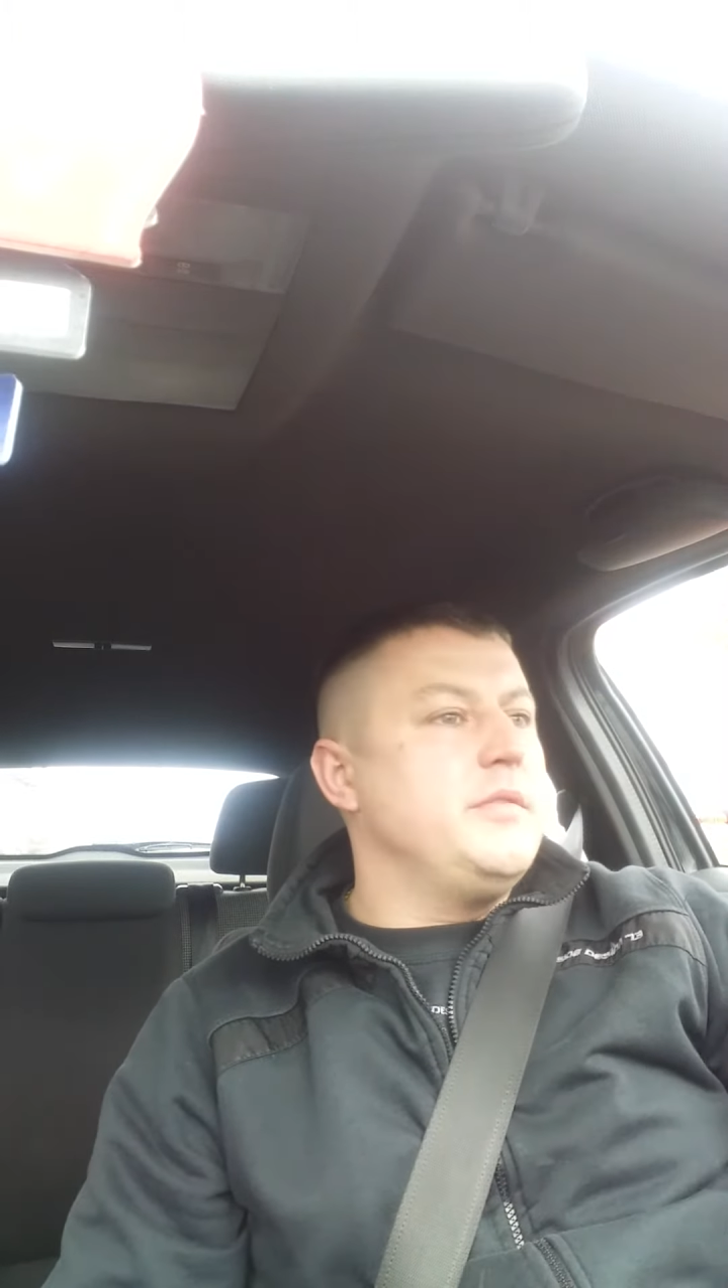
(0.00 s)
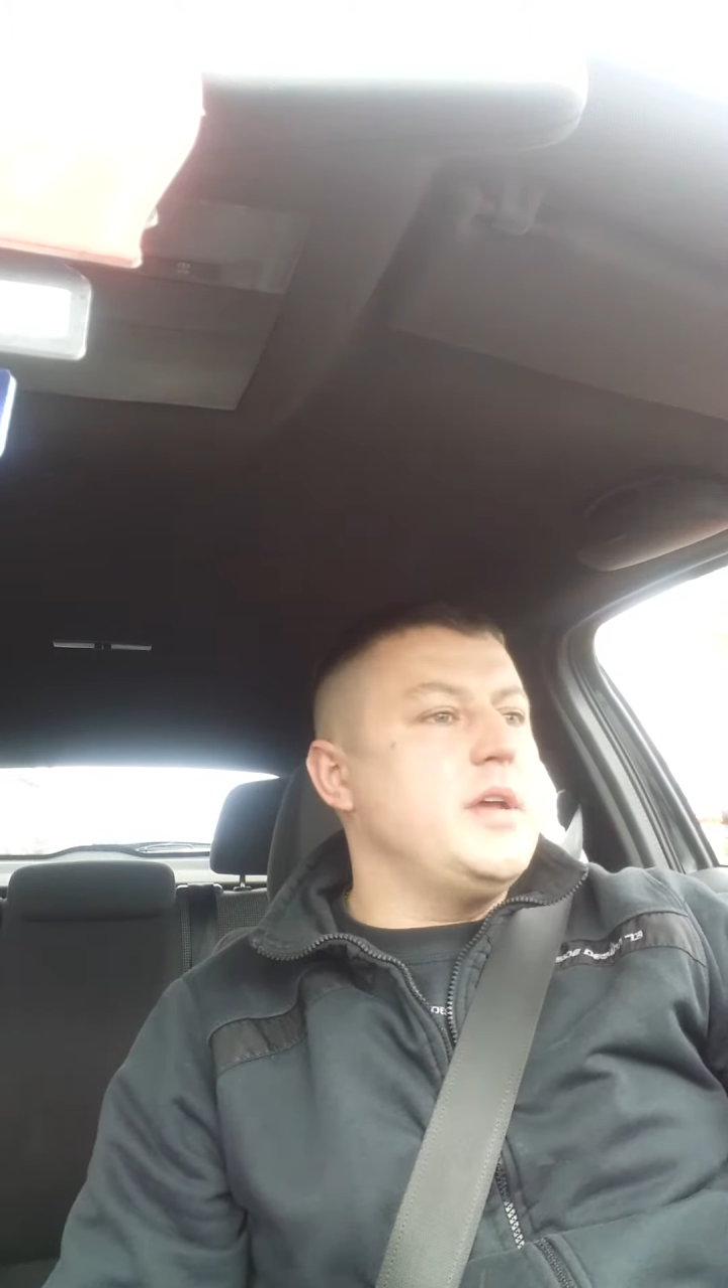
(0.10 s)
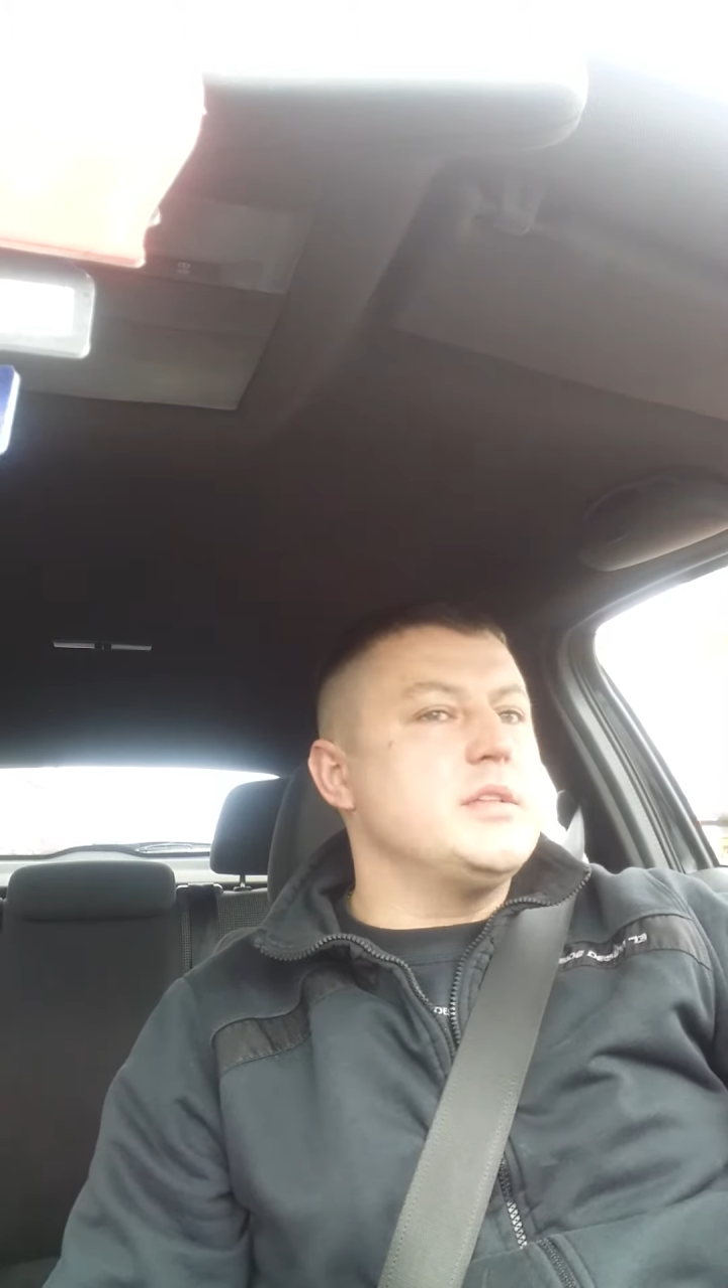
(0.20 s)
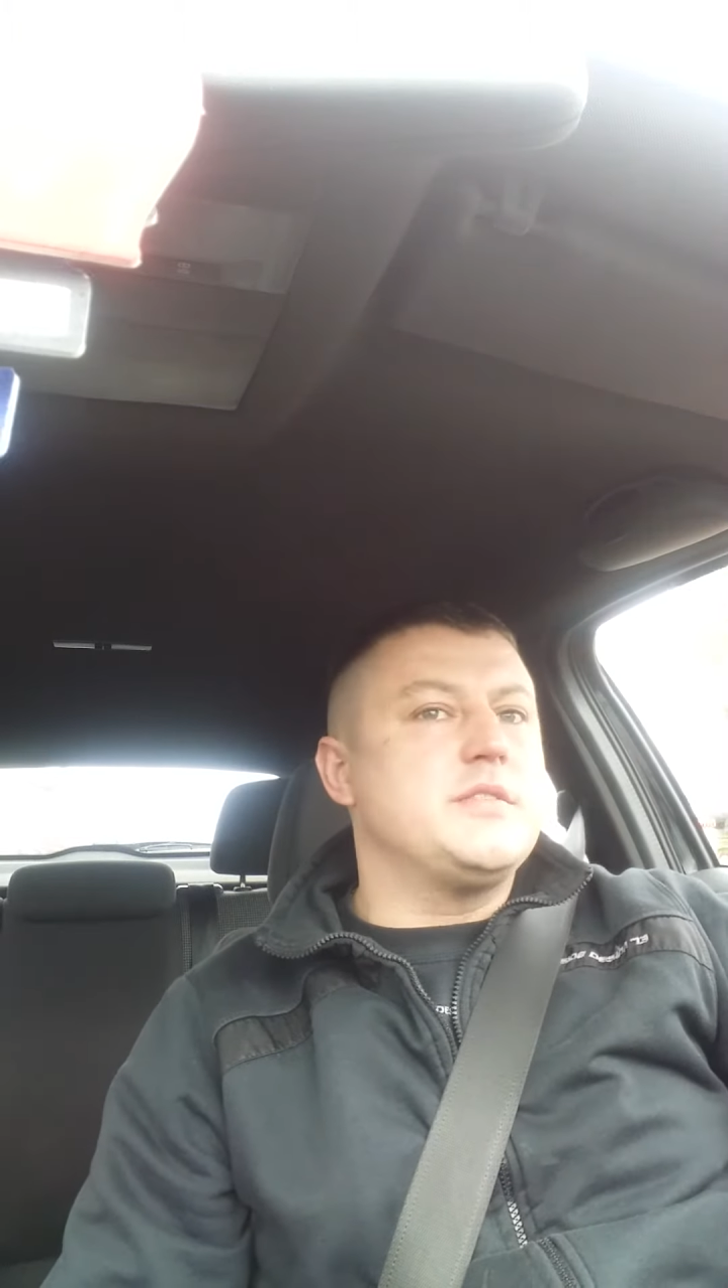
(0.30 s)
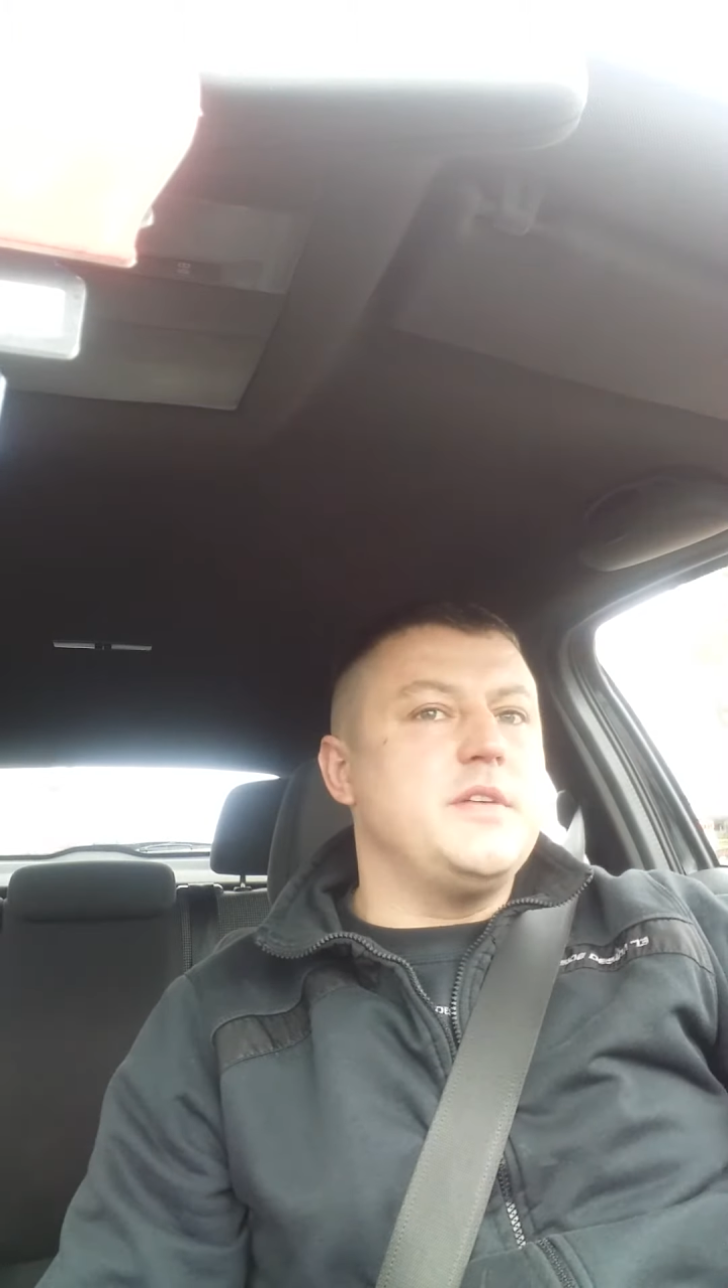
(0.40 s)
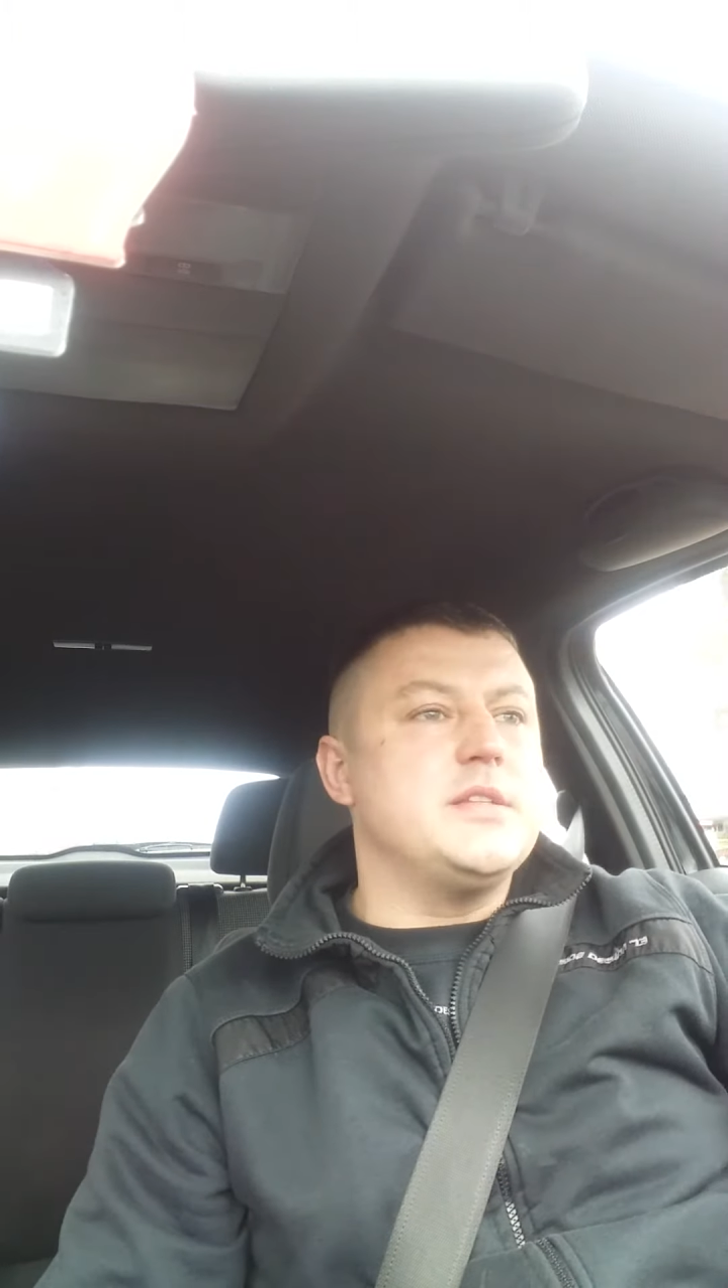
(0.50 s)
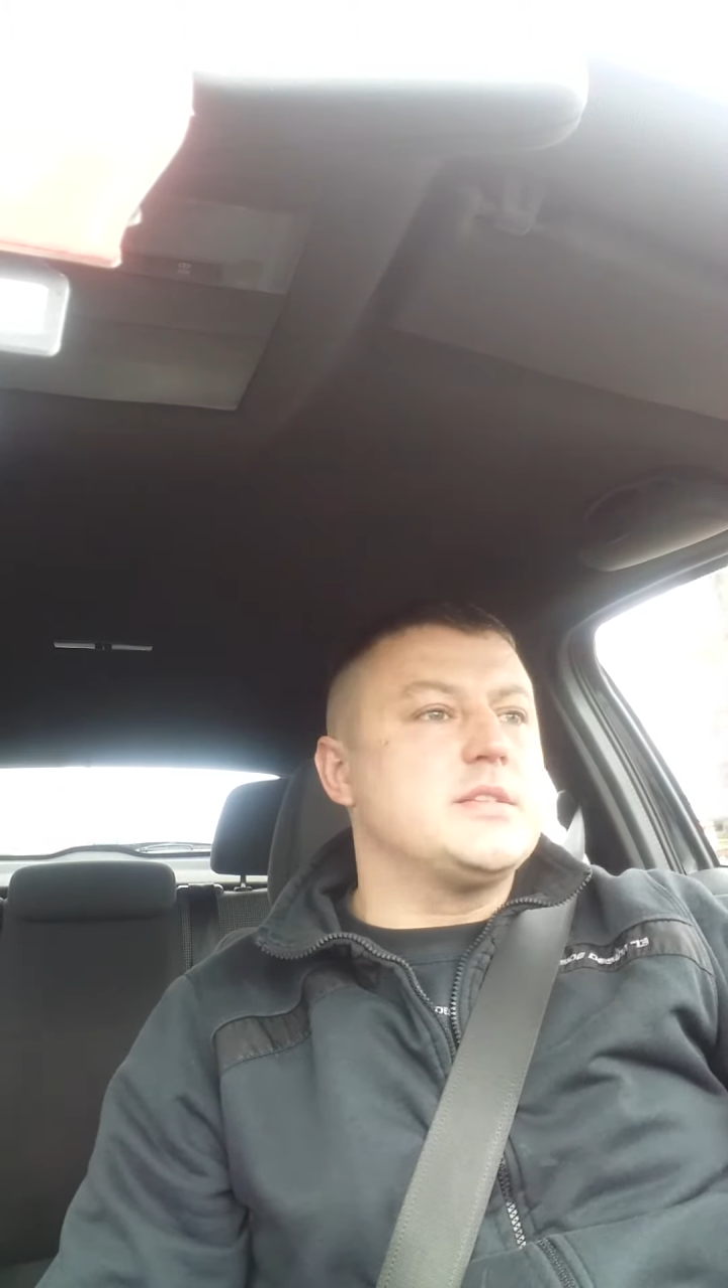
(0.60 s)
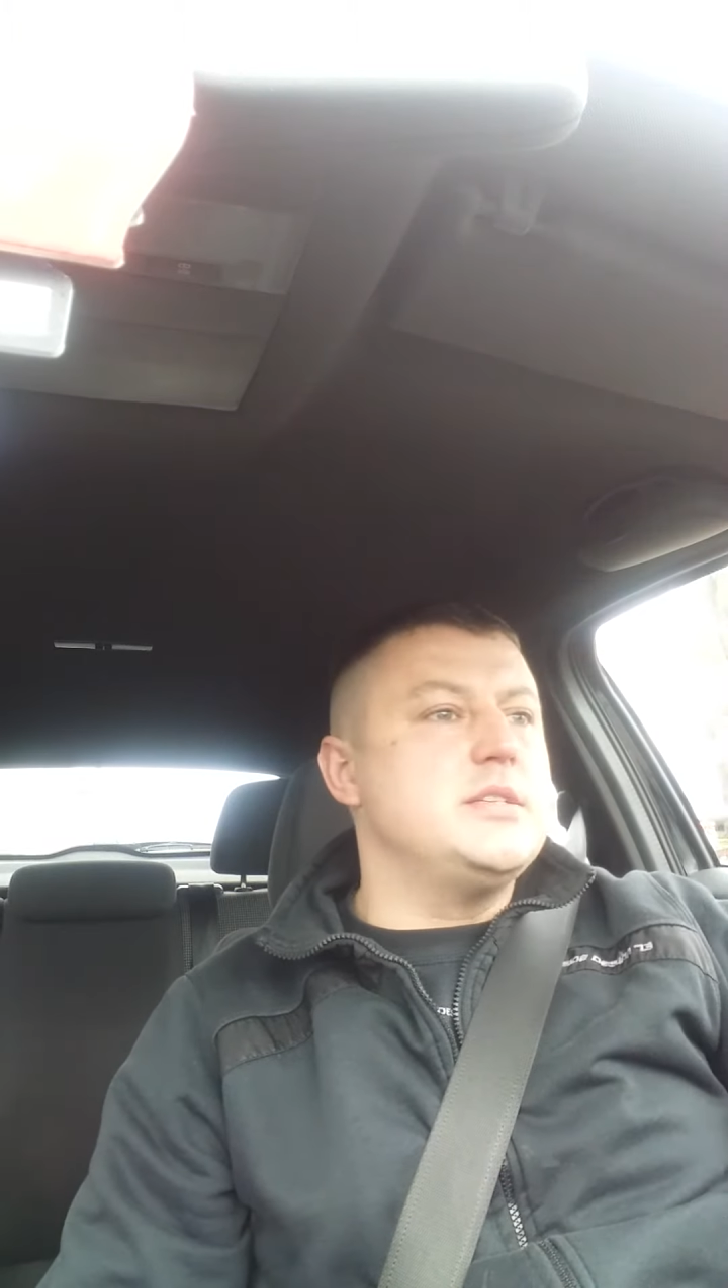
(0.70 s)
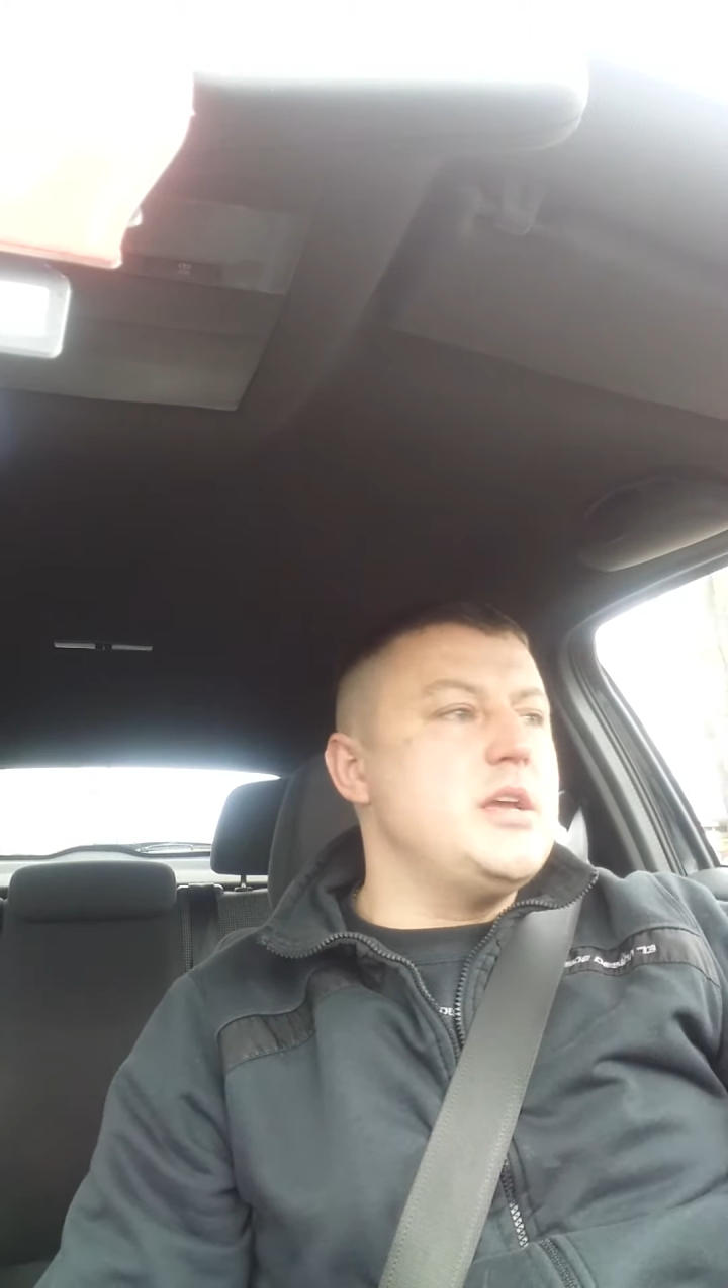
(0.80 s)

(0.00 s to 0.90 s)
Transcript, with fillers: więc, więc